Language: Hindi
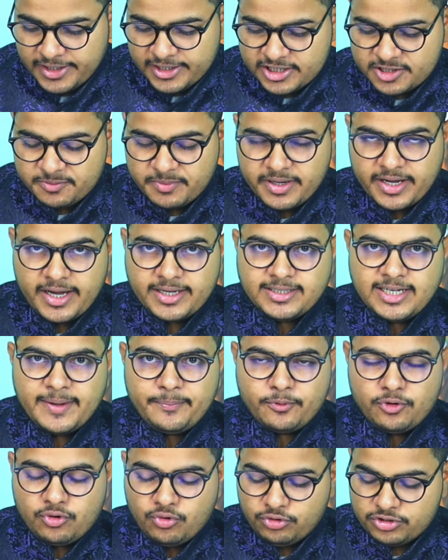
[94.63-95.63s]
इसमें गए
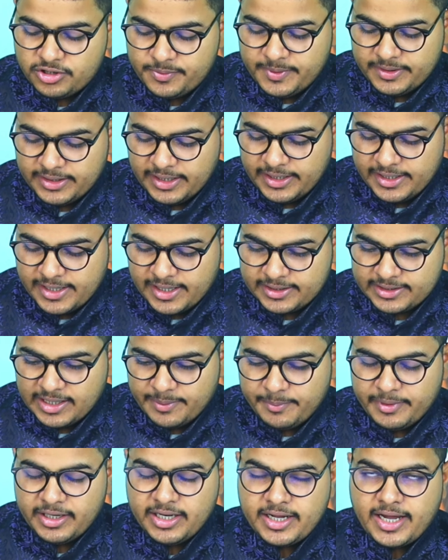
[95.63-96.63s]
आपको कुछ भी नहीं
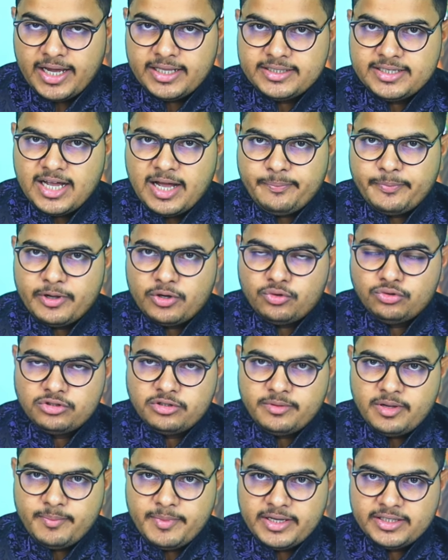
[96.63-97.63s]
करना मैंने गए यहाँ पे
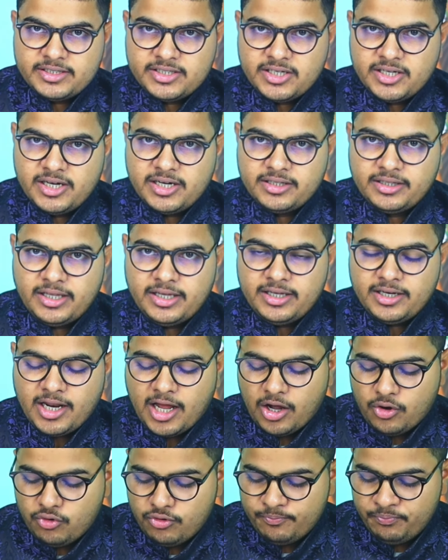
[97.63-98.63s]
कुछ भी मैं छेड़ नहीं
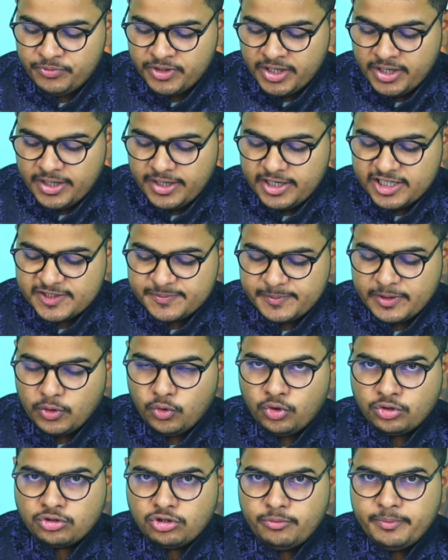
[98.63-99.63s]
रहा हूँ इसमें
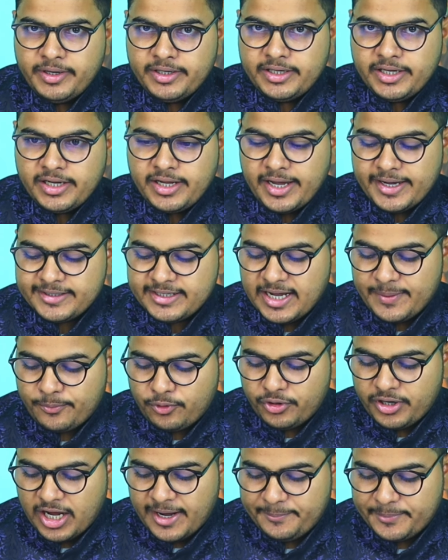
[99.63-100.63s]
ऑटोमेटिक गैज
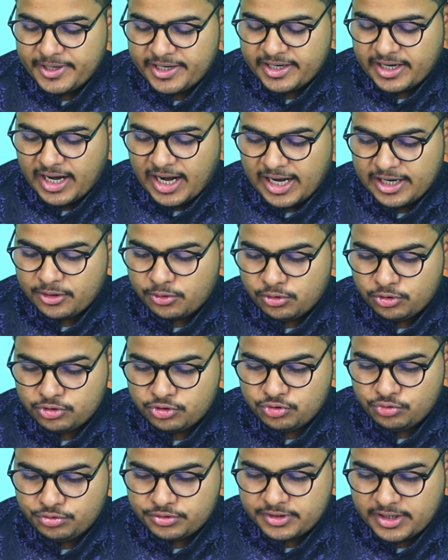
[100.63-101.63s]
आपको यहाँ पे कार्ड को
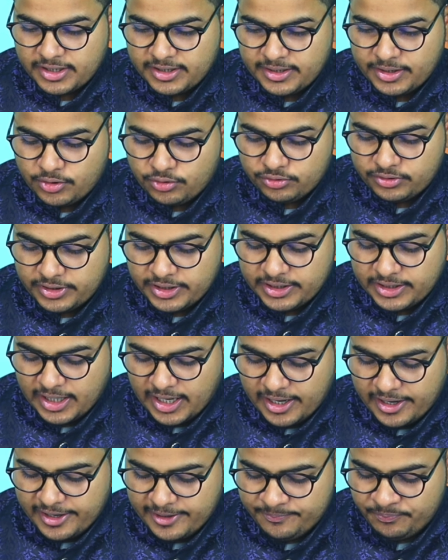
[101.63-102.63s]
चूज करने को
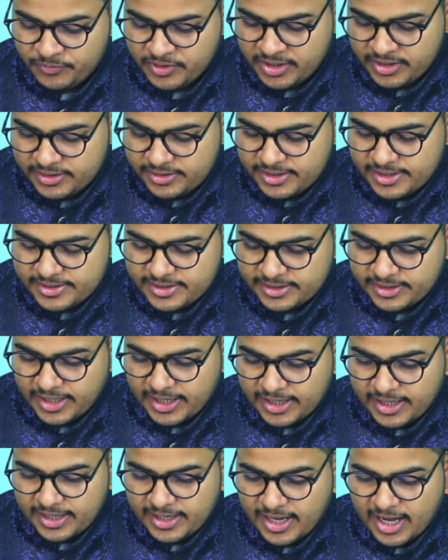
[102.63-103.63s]
देना है जैसे
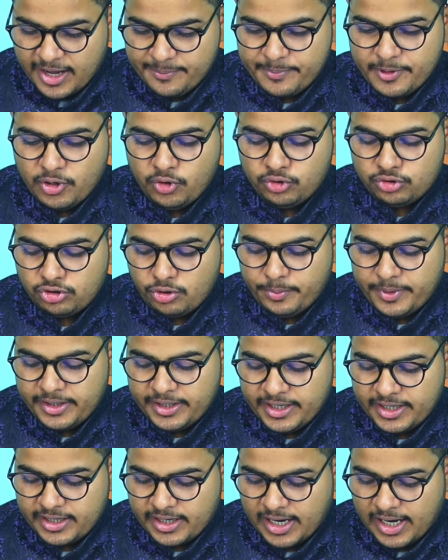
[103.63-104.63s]
देखिए यहाँ पे
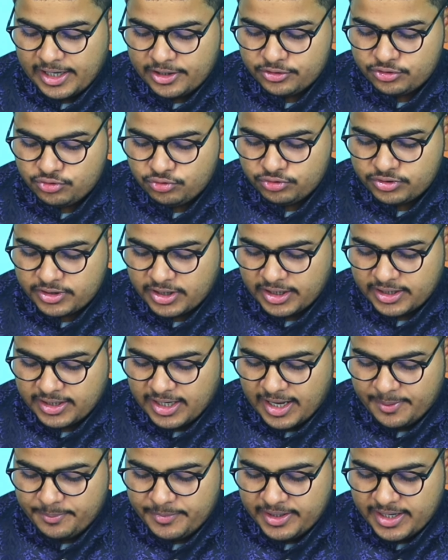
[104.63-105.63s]
ऑटोमेटिक कार्ड चूज कर
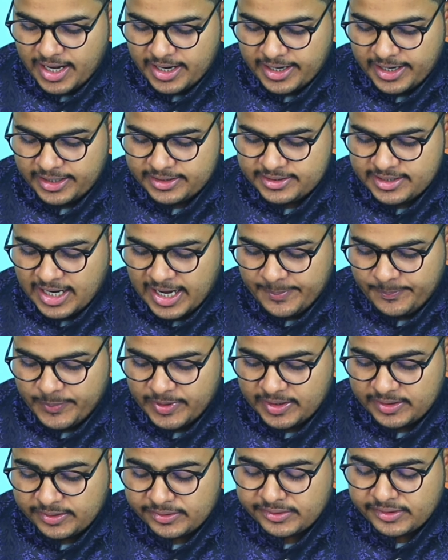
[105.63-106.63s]
रहा है मेरा गए यहाँ
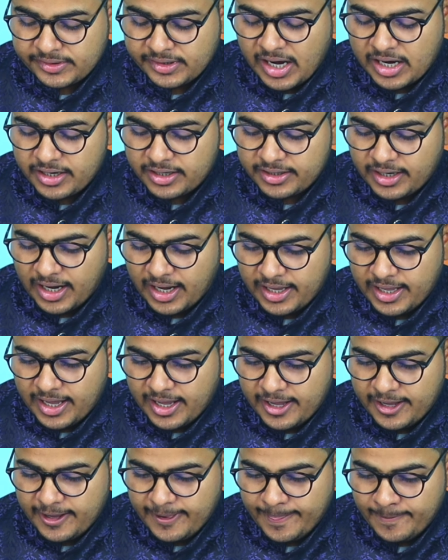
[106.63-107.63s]
पे करण
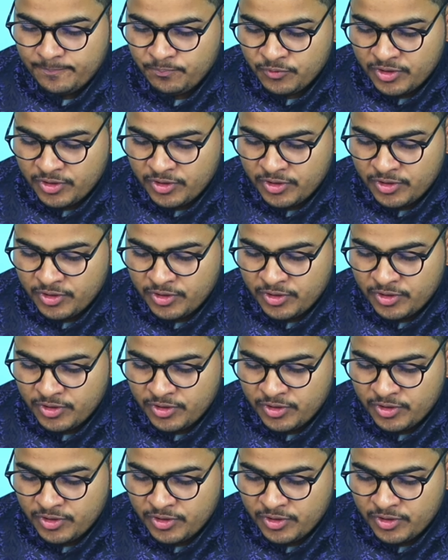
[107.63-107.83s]
आया है